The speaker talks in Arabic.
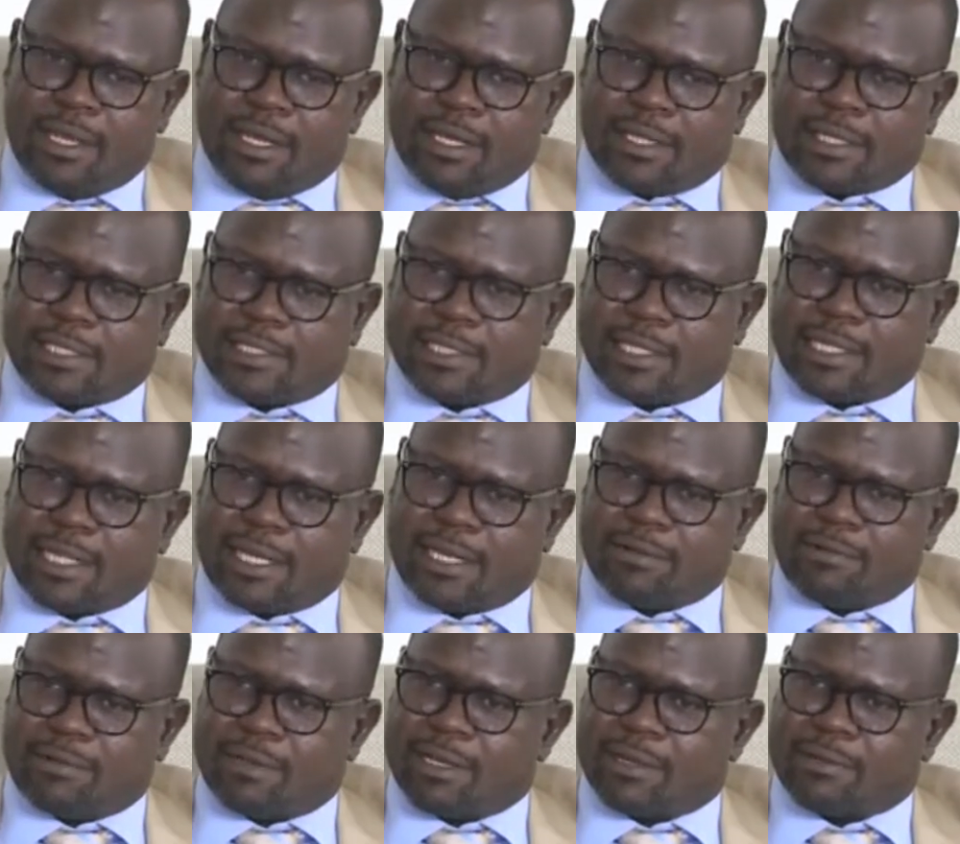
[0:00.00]
اتصلت عليه
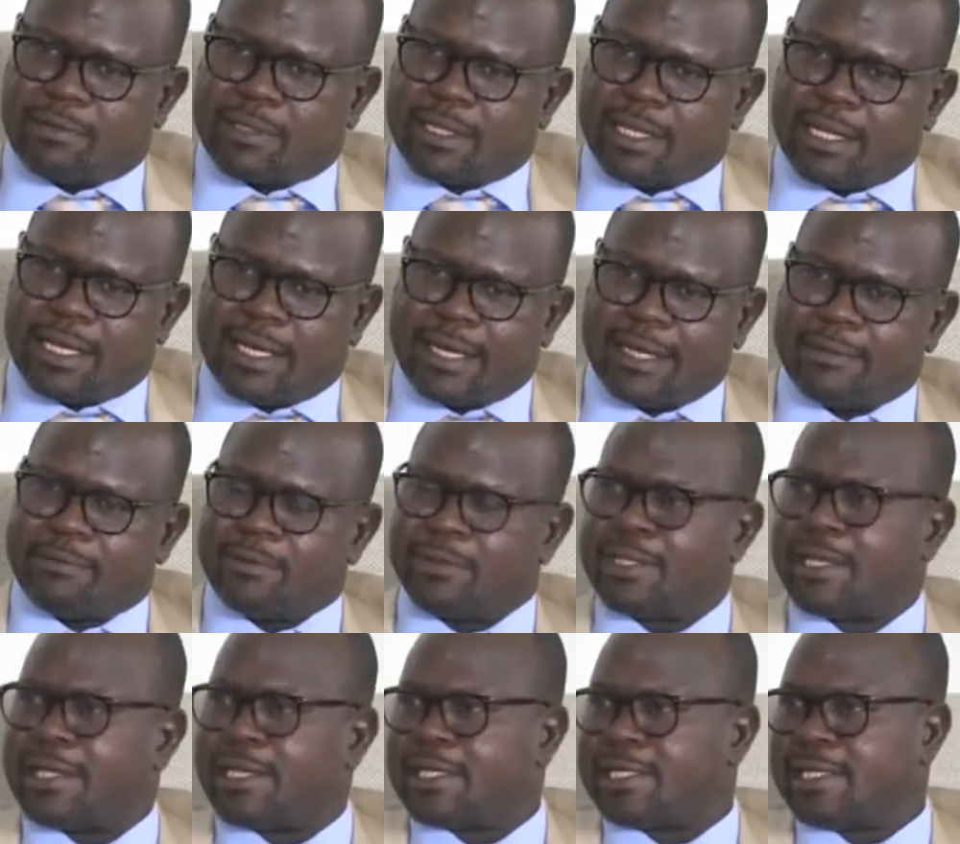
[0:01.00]
والله قلت له يا أخي أنا
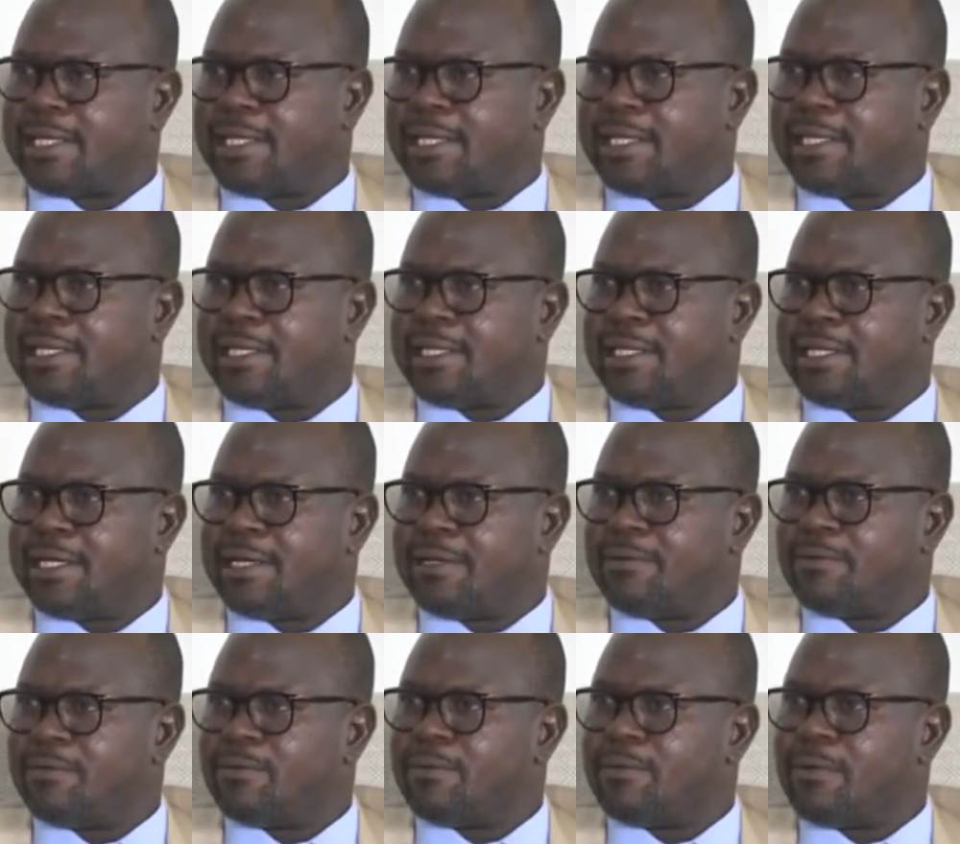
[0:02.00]
بتضايق شديد جدا
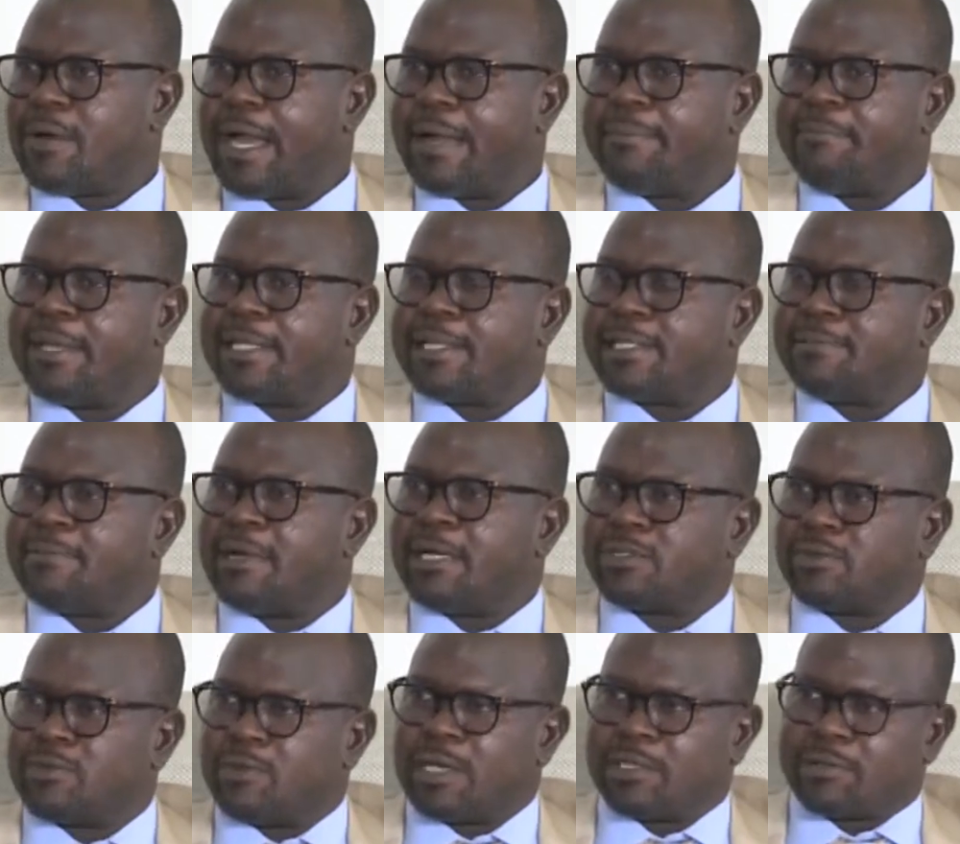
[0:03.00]
وحبيت أسمع
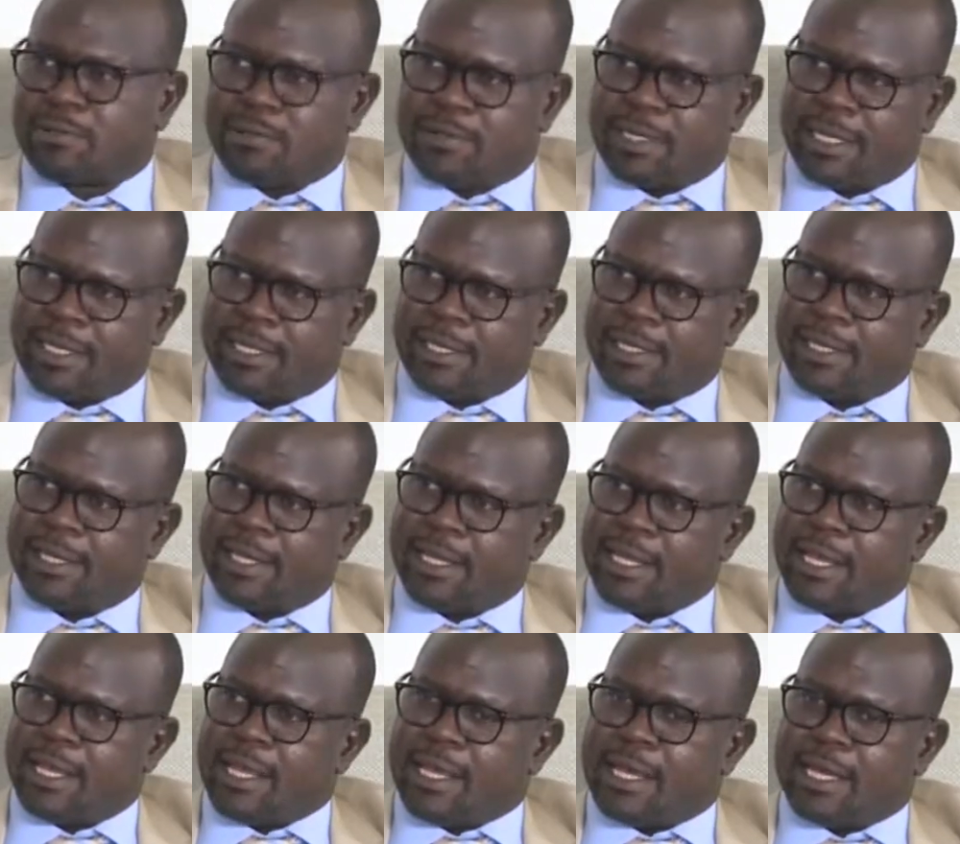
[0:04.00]
أصواتكم يعني
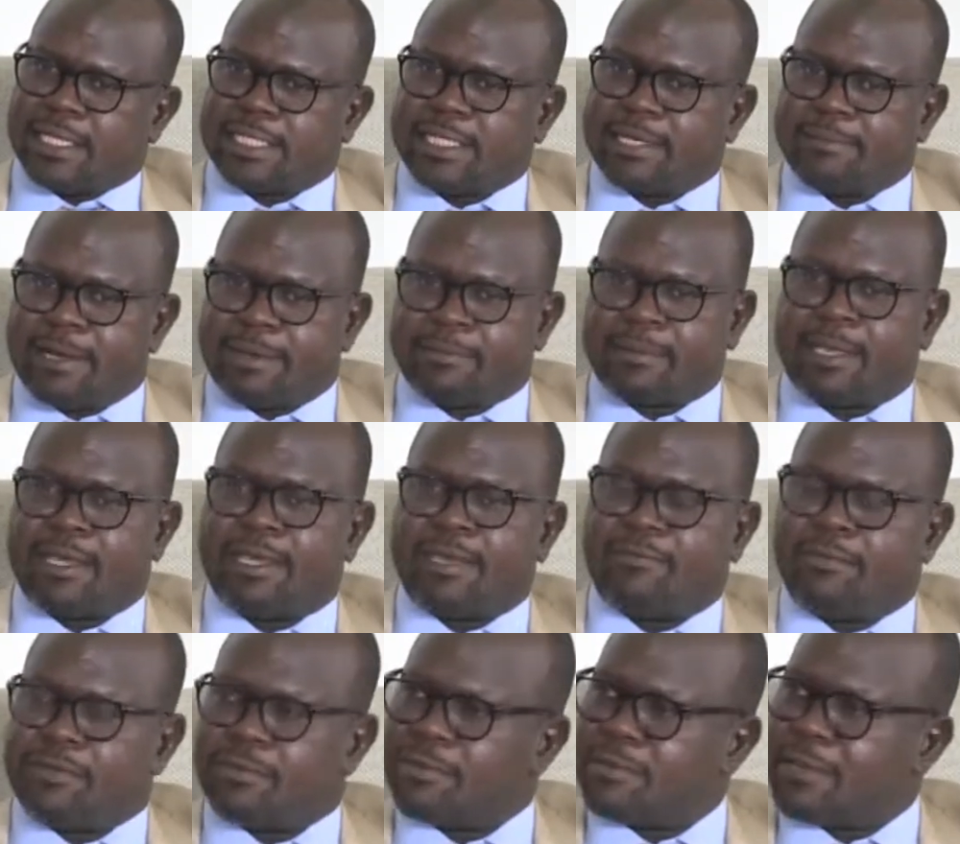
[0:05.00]
الشباب
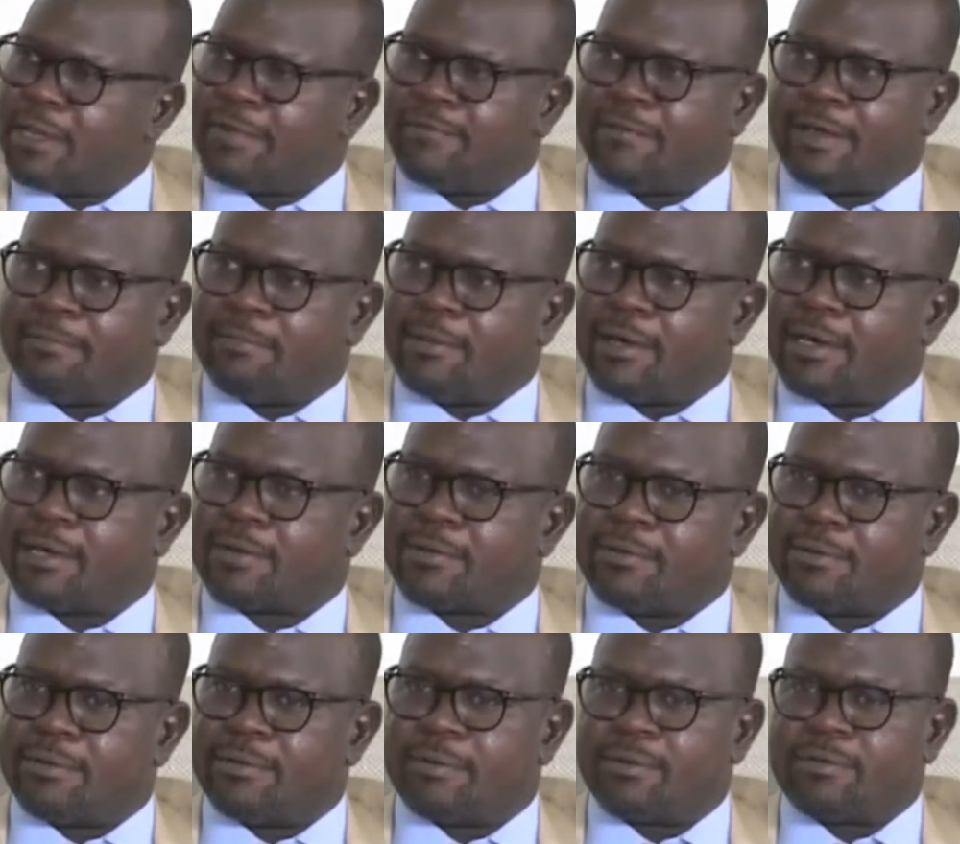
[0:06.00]
كيف وانتم كيف
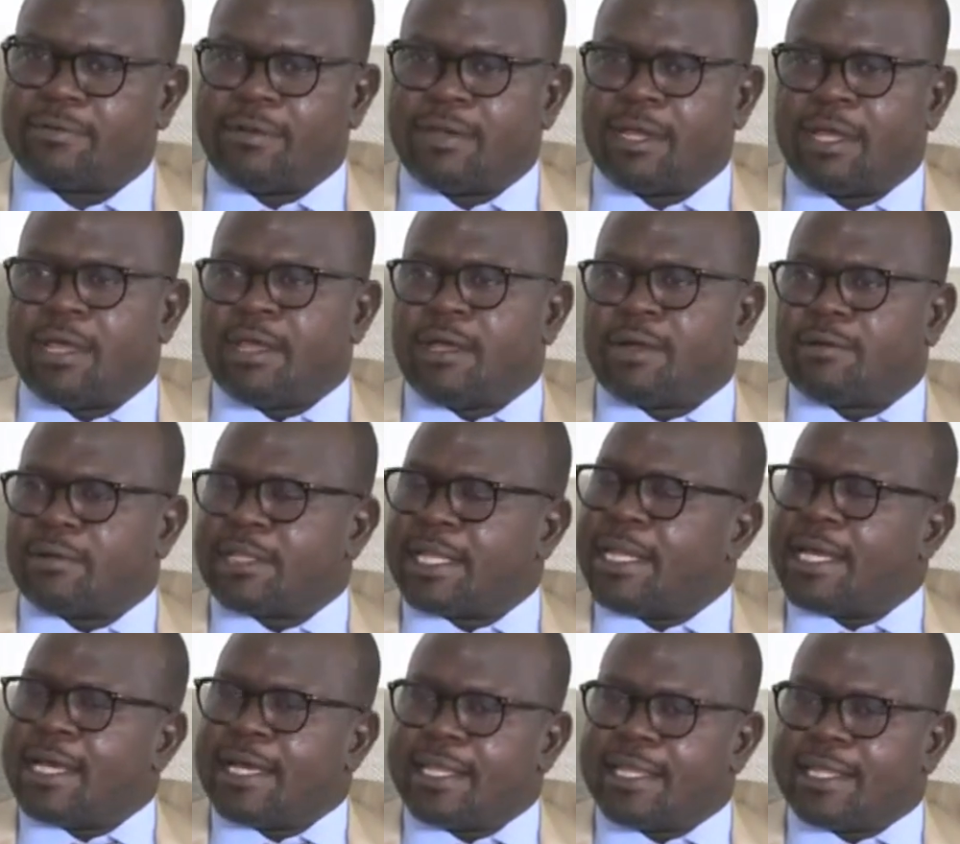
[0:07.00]
اخباركم قل قلت له
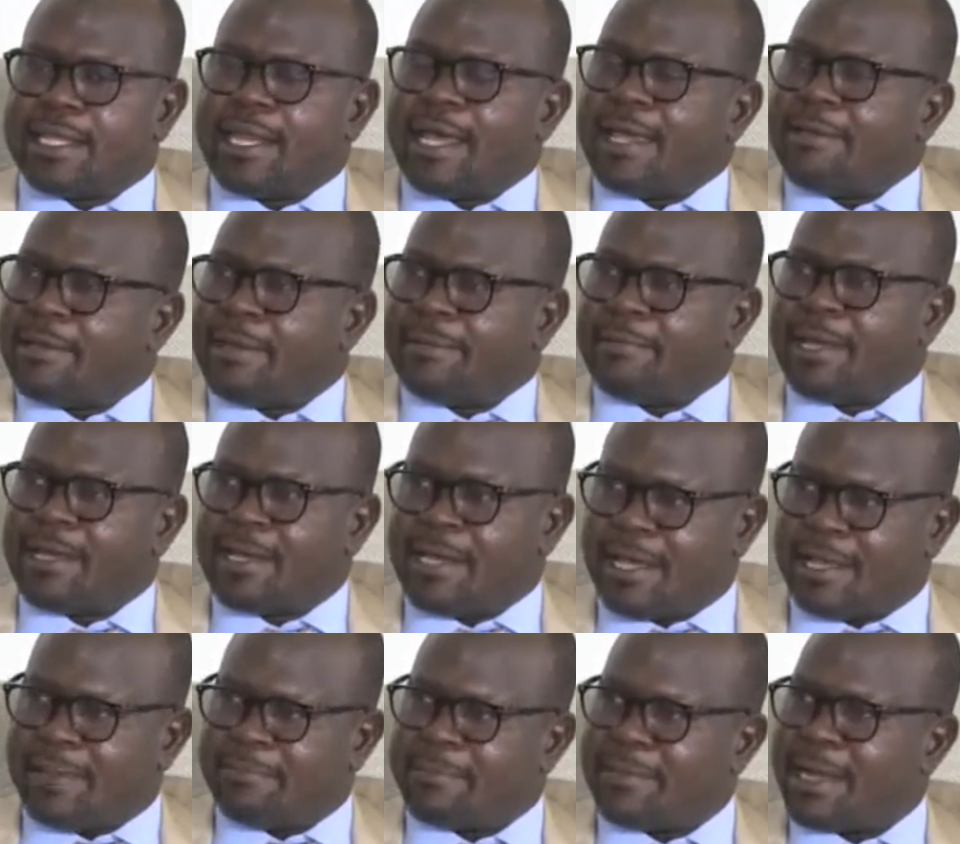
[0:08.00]
يا اخي انت نايم انا ما
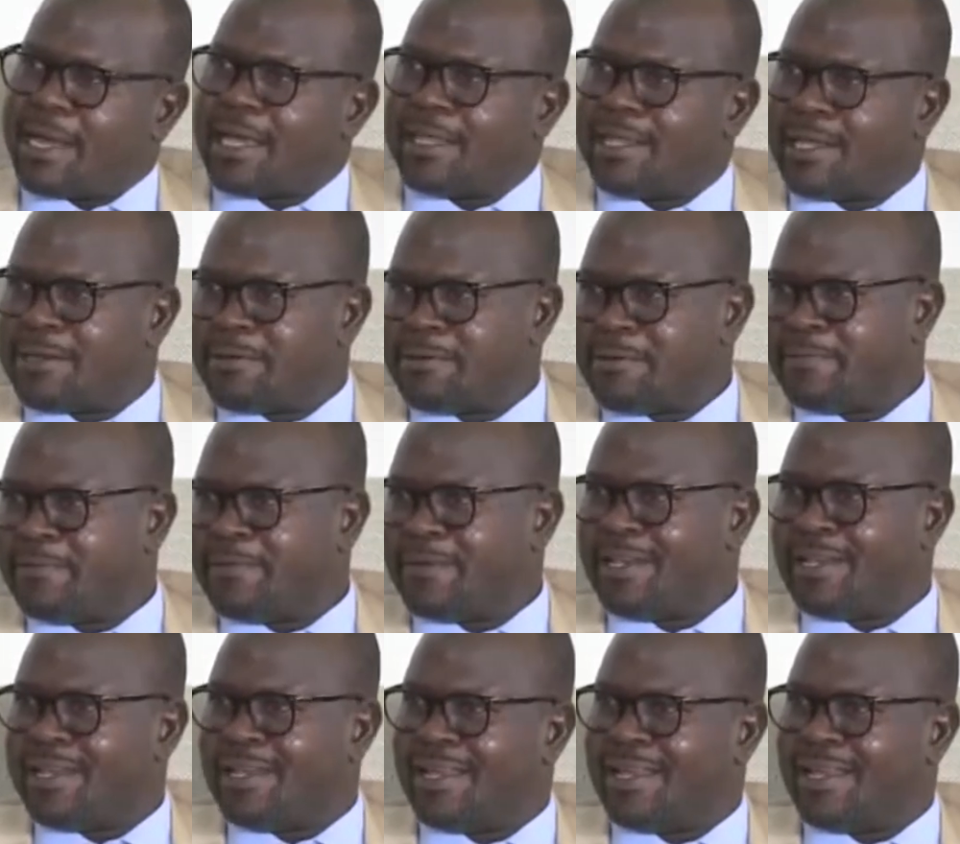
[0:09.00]
نايم ما قادر انوم في